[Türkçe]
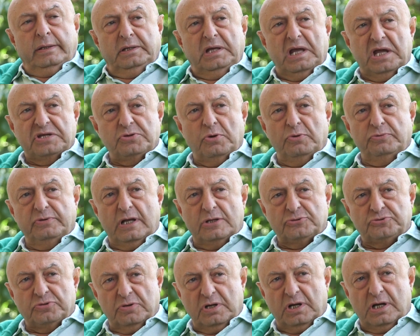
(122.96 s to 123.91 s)
Gece ondan
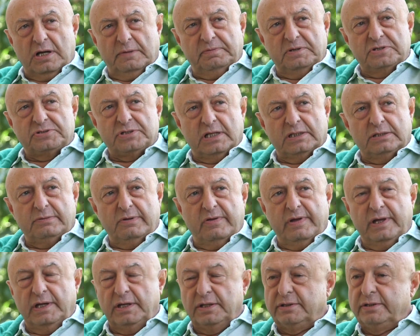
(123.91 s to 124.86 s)
sonra kapıyı çaldım
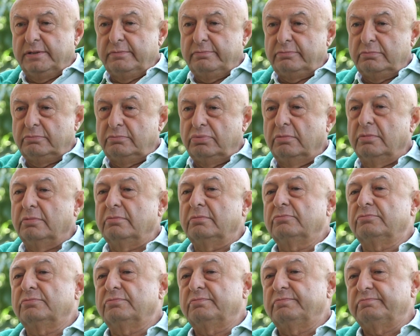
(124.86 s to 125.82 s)
eve gittim.
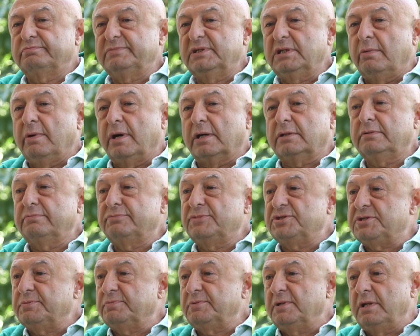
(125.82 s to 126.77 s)
Bir de baktım
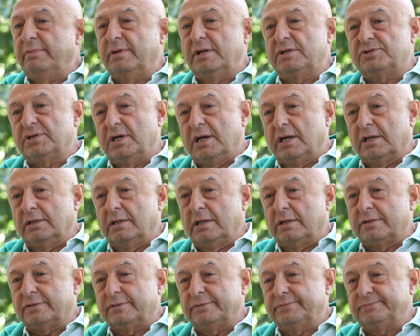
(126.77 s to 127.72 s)
disipline beni
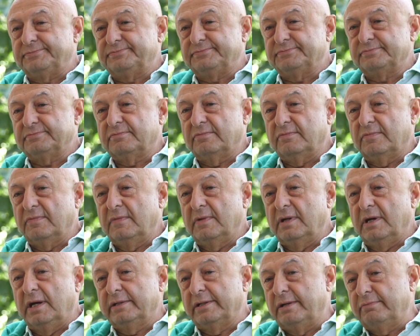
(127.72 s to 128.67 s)
çağırdılar.
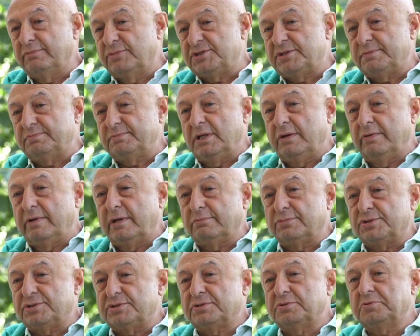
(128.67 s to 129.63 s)
Adam disipline
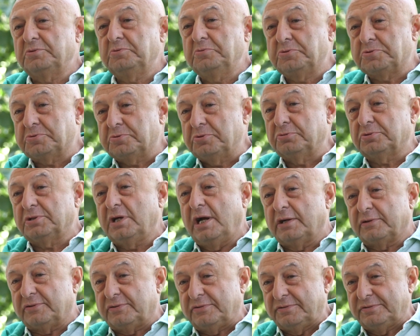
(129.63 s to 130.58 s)
vermiş. Üç gün
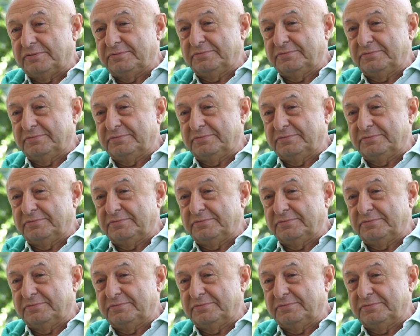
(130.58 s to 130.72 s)
tart.